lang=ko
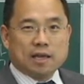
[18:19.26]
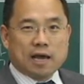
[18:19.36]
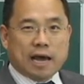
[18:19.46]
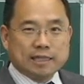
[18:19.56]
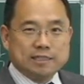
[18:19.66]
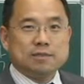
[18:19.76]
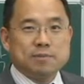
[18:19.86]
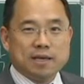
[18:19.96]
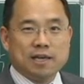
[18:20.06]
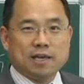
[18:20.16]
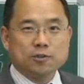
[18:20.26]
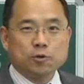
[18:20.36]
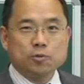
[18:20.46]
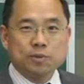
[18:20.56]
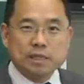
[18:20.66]
아침에
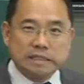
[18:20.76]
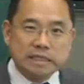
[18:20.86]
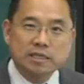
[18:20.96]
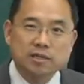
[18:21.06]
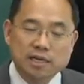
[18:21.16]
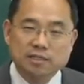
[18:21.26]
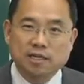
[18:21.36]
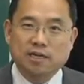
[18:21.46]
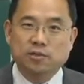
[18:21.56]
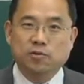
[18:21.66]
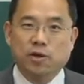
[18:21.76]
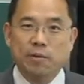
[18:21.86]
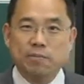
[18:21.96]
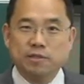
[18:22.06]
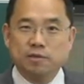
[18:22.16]
조금 일찍 일어나셔가지고
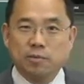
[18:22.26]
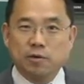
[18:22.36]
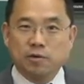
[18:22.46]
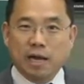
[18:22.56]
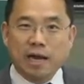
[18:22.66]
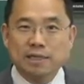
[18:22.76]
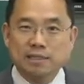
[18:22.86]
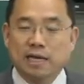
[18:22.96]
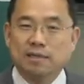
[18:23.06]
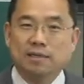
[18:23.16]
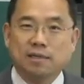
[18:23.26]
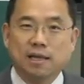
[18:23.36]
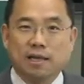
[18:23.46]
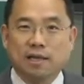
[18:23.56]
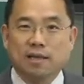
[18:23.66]
햇빛이 매우 강하지 않을
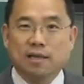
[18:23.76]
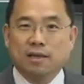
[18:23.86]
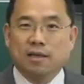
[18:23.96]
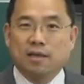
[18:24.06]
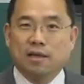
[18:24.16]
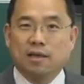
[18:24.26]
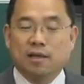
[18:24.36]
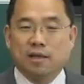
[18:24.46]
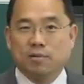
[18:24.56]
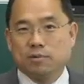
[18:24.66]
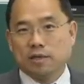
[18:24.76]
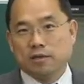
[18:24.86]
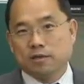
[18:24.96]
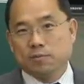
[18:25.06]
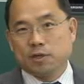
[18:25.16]
때
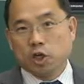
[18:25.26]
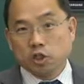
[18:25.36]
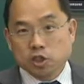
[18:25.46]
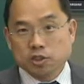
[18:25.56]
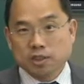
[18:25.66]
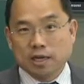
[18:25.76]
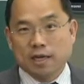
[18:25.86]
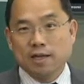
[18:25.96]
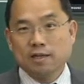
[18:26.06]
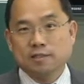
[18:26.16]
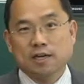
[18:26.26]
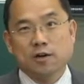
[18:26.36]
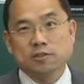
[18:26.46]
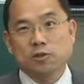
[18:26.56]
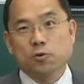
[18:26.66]
예를 들면 6시나
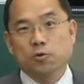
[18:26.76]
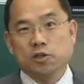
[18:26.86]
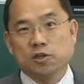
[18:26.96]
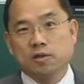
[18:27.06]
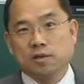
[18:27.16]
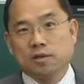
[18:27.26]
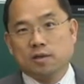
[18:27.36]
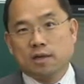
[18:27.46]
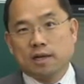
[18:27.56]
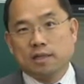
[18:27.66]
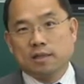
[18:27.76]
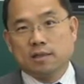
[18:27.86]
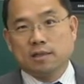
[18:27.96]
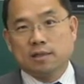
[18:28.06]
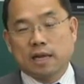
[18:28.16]
제가 저도 오늘
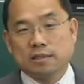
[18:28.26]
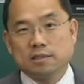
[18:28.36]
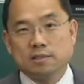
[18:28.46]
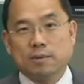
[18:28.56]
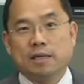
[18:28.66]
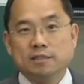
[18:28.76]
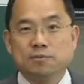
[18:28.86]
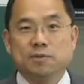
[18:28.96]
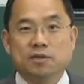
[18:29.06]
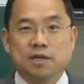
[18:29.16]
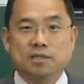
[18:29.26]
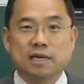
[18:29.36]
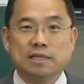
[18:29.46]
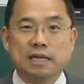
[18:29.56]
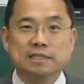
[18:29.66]
한 5시 반쯤 일어나서
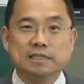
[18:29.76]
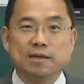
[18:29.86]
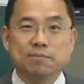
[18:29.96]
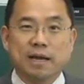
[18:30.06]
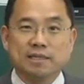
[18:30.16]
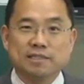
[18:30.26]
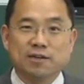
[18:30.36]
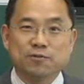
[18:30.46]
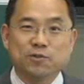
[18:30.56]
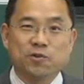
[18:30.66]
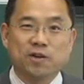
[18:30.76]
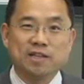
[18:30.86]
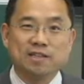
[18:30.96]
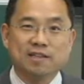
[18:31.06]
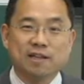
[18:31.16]
한 1시간 반 이상 운동을
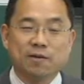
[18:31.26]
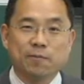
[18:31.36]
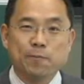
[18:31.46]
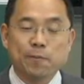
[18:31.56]
했는데요.